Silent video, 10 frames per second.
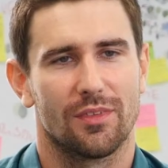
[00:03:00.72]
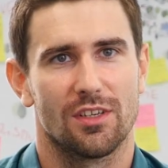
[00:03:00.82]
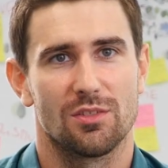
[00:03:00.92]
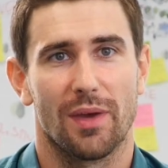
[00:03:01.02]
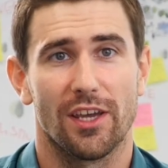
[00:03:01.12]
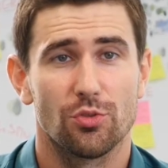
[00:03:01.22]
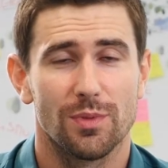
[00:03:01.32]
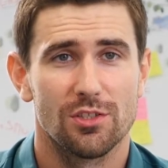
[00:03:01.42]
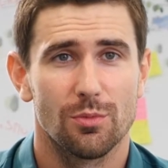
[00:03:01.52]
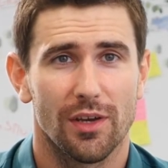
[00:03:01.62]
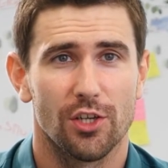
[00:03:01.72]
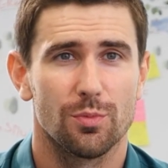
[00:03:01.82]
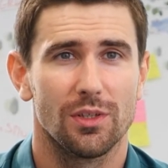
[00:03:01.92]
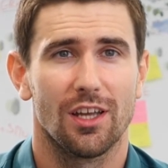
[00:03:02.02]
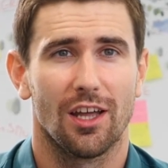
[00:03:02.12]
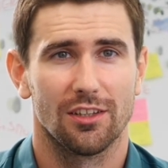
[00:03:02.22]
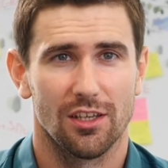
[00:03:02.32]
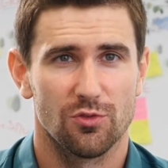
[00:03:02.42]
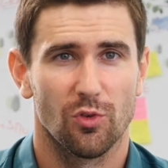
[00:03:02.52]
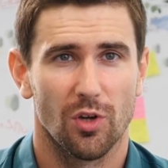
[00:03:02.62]
Als Beispiel zum Beispiel die
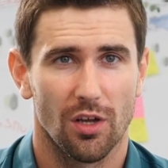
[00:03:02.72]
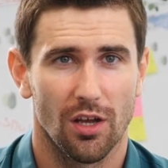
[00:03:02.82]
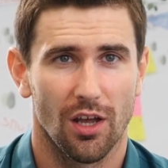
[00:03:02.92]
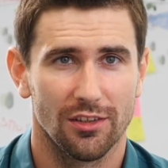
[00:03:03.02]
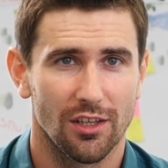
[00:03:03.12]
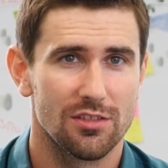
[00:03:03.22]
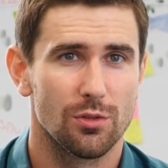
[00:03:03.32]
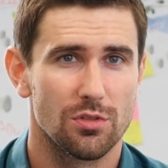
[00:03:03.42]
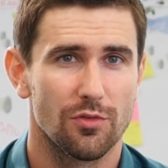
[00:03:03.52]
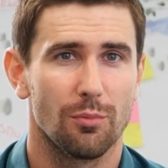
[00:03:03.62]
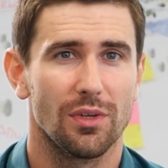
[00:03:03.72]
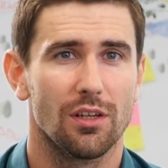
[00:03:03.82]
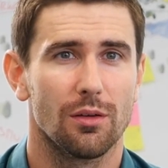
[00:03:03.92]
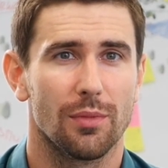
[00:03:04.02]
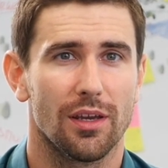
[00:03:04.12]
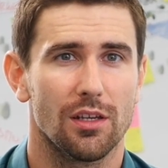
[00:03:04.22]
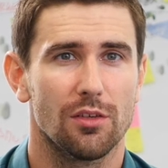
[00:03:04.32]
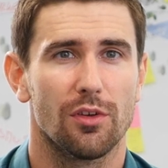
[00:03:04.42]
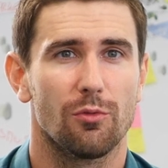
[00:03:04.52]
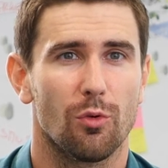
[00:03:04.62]
Antrags äh, antragslose
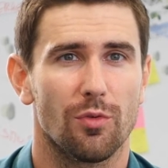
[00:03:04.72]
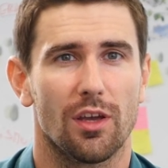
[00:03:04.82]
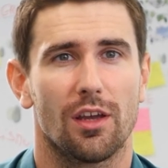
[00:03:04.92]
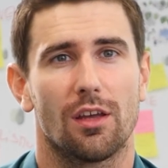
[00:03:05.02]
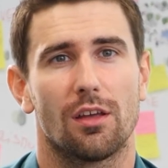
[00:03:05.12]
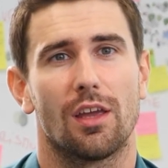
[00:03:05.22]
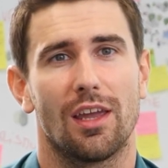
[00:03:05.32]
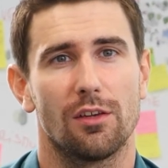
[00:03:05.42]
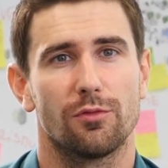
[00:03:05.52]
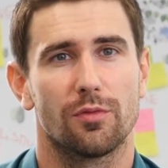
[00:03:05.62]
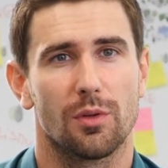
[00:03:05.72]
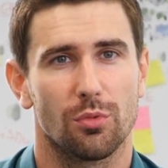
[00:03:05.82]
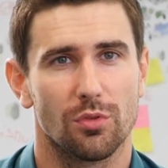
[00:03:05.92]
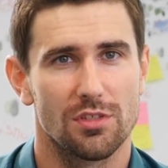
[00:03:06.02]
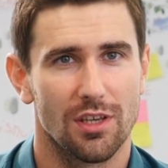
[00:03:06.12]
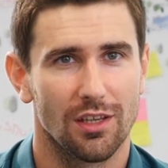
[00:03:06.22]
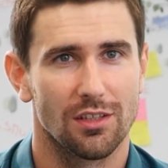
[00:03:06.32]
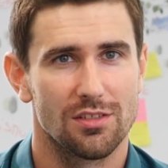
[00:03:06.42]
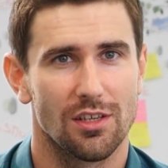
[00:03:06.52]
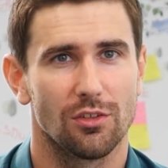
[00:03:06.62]
Familienbeihilfe, wo wir helfen im
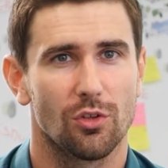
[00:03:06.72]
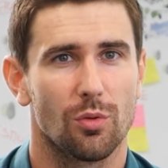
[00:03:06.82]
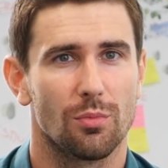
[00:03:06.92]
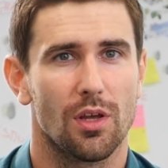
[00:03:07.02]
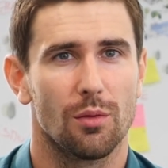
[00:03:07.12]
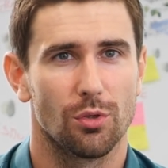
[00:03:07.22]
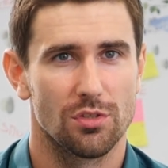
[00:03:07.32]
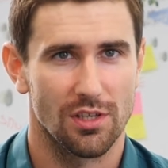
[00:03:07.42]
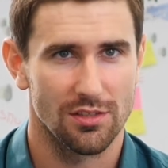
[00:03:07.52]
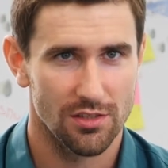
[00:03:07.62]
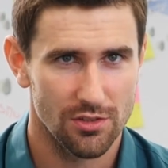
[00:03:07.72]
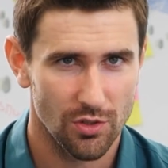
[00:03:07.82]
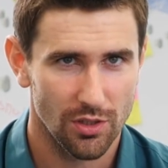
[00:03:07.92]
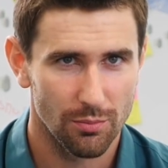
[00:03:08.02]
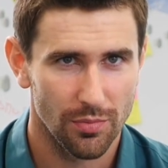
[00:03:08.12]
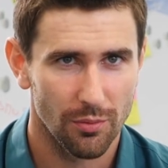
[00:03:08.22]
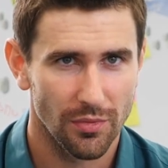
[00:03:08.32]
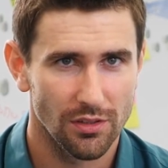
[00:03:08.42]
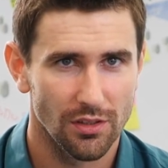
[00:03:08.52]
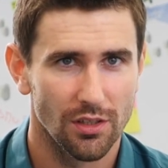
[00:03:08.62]
Bundesrechenzentrum Prozesse zu
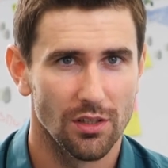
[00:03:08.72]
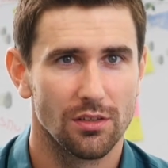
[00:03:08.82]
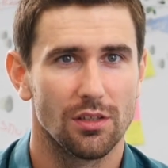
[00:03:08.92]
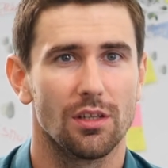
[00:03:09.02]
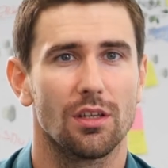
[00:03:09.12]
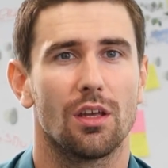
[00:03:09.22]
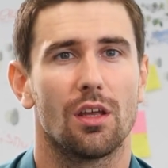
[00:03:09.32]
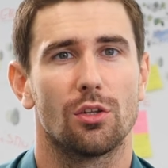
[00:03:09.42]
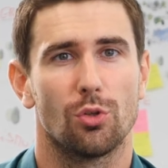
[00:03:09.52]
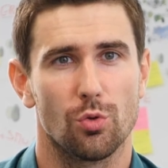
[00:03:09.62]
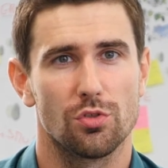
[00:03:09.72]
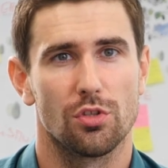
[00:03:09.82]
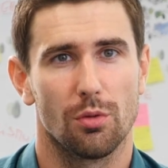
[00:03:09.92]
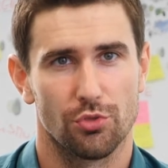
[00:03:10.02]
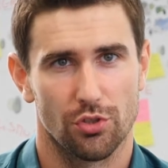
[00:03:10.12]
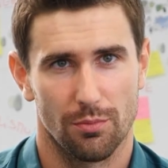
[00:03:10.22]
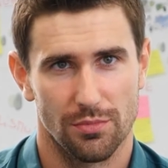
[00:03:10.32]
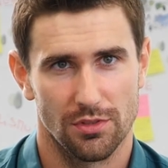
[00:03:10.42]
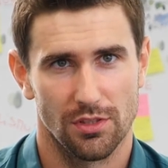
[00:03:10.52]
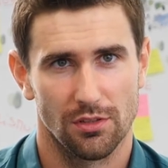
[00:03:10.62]
implementieren, die
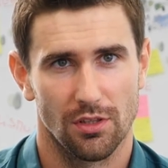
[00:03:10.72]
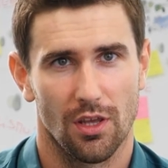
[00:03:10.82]
No-Stop-Shops sind.